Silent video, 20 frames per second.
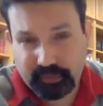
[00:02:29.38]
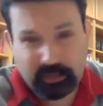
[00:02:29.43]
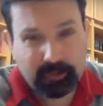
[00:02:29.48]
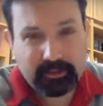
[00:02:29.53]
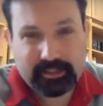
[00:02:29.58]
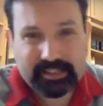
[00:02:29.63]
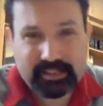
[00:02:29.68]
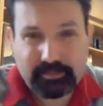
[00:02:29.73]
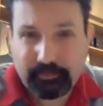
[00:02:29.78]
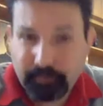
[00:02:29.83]

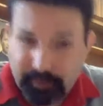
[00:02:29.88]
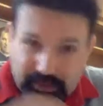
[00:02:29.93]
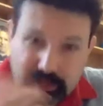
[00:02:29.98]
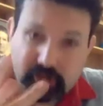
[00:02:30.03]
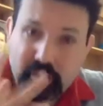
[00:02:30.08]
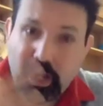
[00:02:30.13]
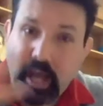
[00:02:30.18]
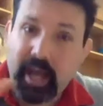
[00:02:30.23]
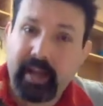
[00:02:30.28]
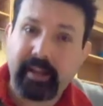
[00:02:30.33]

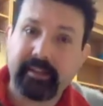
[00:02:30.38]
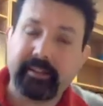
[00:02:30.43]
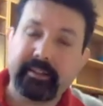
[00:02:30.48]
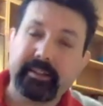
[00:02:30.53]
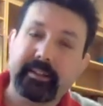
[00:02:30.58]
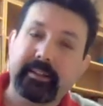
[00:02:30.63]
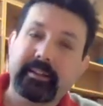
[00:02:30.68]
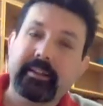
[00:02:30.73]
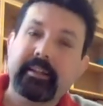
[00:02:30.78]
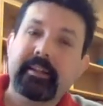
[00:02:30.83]

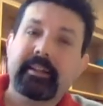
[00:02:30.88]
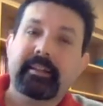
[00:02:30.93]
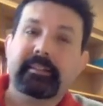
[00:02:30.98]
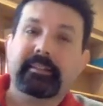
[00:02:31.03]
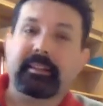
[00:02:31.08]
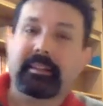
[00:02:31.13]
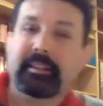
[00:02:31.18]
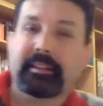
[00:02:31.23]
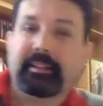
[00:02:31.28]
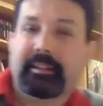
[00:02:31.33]
speciali
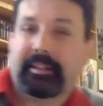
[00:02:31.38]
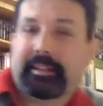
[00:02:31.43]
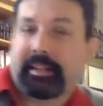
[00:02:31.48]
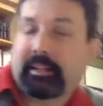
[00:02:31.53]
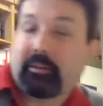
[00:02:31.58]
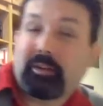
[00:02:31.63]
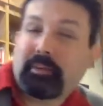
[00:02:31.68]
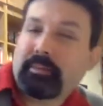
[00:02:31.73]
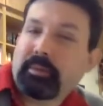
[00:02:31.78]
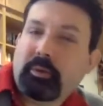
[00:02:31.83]
nel, che
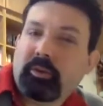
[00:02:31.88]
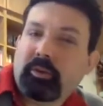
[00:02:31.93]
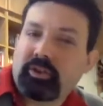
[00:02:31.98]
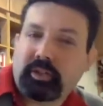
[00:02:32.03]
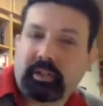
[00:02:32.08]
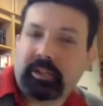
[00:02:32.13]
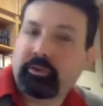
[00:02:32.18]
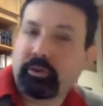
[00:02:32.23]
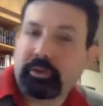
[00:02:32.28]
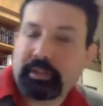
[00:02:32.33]
non abbiamo già
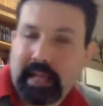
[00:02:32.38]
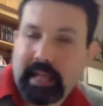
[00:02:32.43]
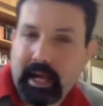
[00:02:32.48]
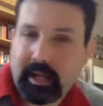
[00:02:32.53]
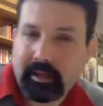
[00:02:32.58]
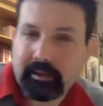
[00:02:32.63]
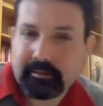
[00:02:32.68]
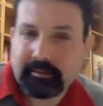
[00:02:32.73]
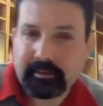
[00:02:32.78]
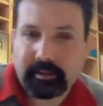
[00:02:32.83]
detto di
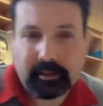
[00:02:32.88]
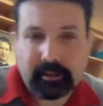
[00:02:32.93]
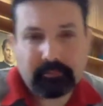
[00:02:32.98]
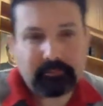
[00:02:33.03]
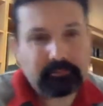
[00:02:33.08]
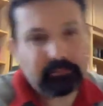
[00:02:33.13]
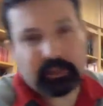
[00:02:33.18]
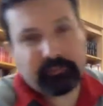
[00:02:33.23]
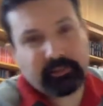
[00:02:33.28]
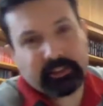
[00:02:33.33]
altre,
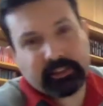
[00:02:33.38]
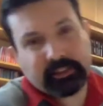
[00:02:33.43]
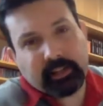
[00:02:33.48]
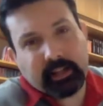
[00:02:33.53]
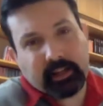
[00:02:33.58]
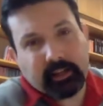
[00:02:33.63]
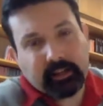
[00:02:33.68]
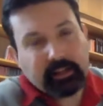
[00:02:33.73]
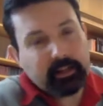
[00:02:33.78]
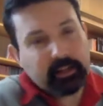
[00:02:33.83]
una
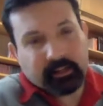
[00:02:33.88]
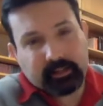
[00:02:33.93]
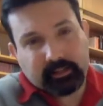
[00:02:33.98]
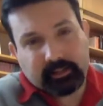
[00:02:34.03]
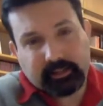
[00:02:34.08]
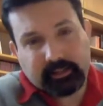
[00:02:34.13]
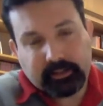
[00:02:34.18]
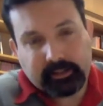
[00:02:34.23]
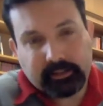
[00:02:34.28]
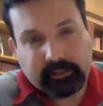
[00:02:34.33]
vita
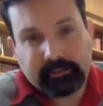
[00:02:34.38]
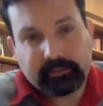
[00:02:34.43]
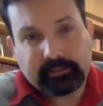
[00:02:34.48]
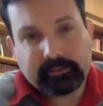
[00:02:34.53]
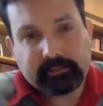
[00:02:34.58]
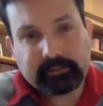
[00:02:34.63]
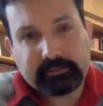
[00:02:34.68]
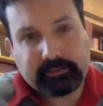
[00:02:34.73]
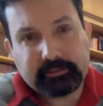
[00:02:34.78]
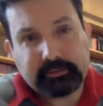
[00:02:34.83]
eh,
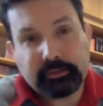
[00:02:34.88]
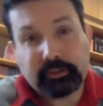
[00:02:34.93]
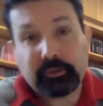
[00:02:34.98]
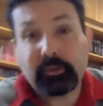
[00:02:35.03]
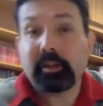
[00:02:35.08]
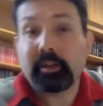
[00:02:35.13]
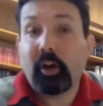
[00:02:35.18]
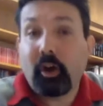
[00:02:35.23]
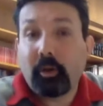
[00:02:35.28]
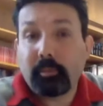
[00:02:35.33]
di
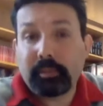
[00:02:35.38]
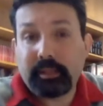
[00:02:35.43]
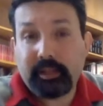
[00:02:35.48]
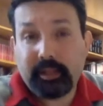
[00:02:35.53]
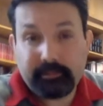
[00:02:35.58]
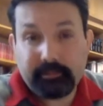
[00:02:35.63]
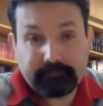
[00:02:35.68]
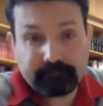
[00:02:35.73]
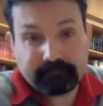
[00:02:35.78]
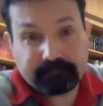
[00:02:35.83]
uno
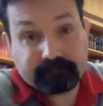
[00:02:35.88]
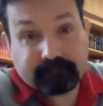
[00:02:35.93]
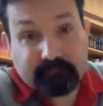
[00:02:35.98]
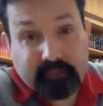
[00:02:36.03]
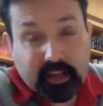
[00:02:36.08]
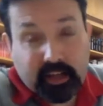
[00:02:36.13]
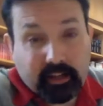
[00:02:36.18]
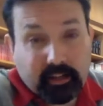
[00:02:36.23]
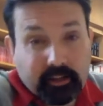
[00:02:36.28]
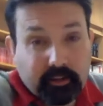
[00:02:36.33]
nobile,
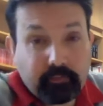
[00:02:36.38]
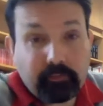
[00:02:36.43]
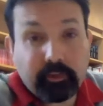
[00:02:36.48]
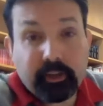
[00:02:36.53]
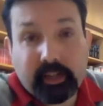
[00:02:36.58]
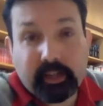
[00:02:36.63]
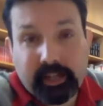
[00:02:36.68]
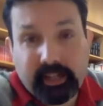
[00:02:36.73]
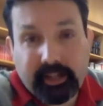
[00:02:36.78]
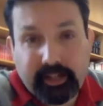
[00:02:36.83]
eh,
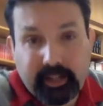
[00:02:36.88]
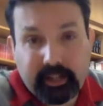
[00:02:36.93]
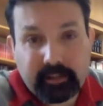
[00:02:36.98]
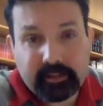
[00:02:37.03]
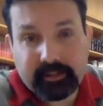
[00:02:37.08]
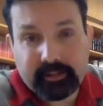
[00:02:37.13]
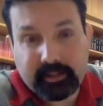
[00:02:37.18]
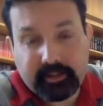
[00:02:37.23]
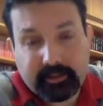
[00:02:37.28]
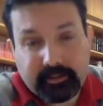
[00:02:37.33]

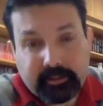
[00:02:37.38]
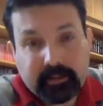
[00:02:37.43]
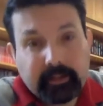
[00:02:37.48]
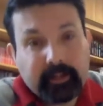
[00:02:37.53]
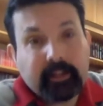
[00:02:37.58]
ferrarese,